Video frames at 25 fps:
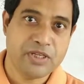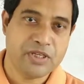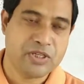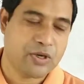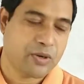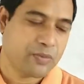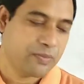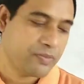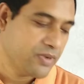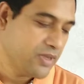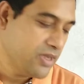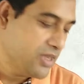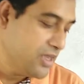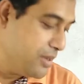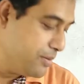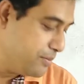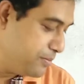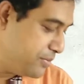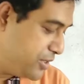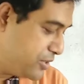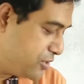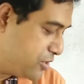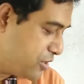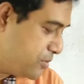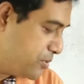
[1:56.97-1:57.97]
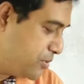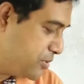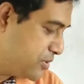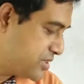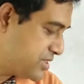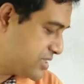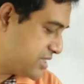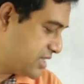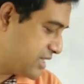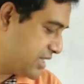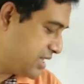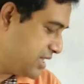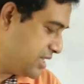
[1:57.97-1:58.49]
বিটপ বিটপ
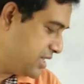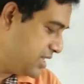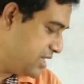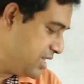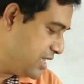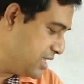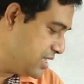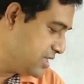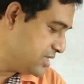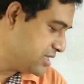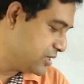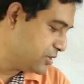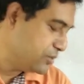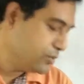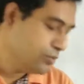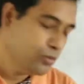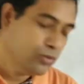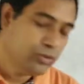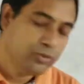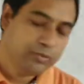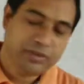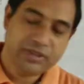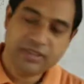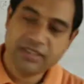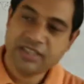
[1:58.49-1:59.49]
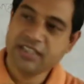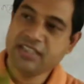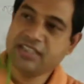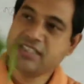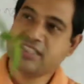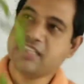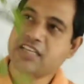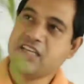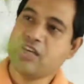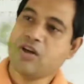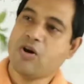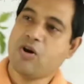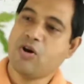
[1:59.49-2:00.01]
হচ্ছে যে উদ্ভিদের
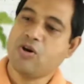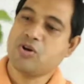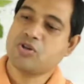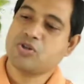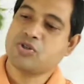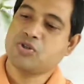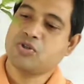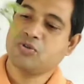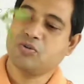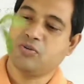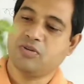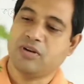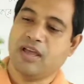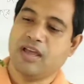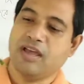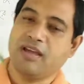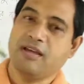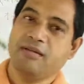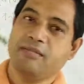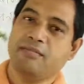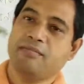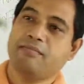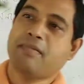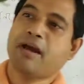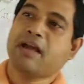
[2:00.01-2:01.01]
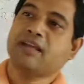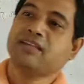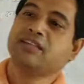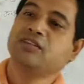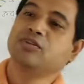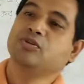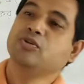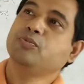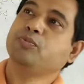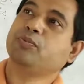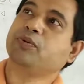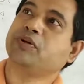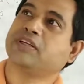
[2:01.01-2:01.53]
যে অংশগুলা
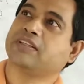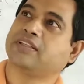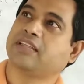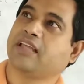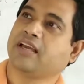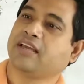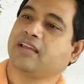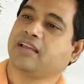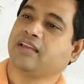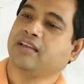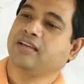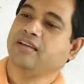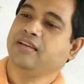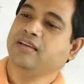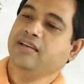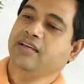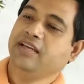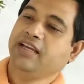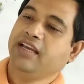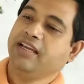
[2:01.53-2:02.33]
মাটির উপরে থাকে